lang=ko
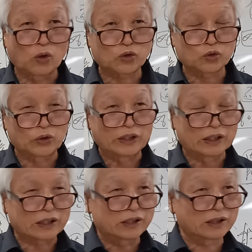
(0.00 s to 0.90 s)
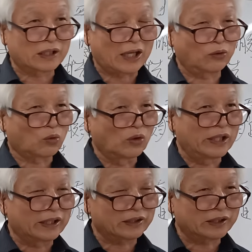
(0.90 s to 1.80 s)
볼 수 있는 그러한
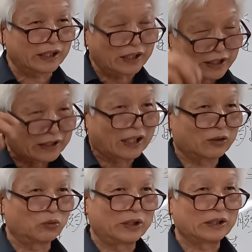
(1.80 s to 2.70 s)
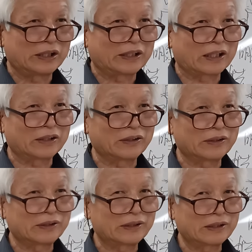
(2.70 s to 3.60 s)
논리 틀이 열린다는 거예요. 눈이 열린다는 거예요.
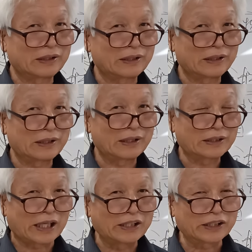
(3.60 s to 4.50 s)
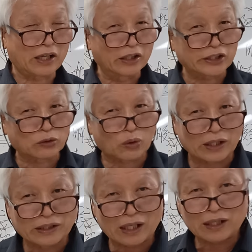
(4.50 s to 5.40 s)
자, 이 세상 어떻게
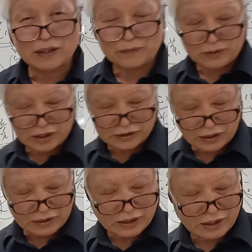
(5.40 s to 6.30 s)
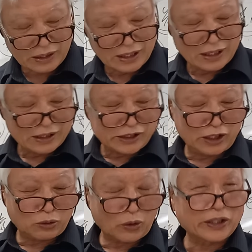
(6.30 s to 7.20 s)
돌아가냐? 그 세상은
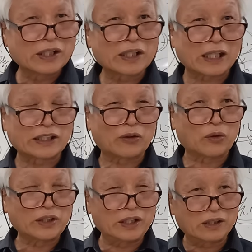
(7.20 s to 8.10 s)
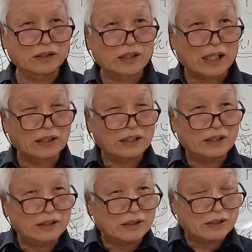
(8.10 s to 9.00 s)
시골에 이런 까닭으로, 이러한
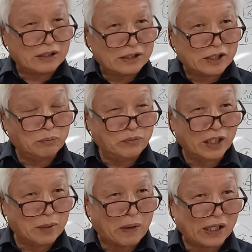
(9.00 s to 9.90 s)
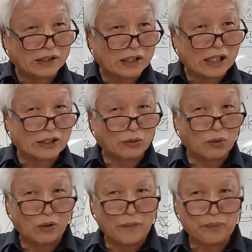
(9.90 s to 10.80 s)
신명이 밝아진
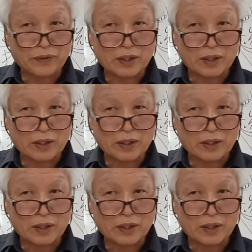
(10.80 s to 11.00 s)
까닭으로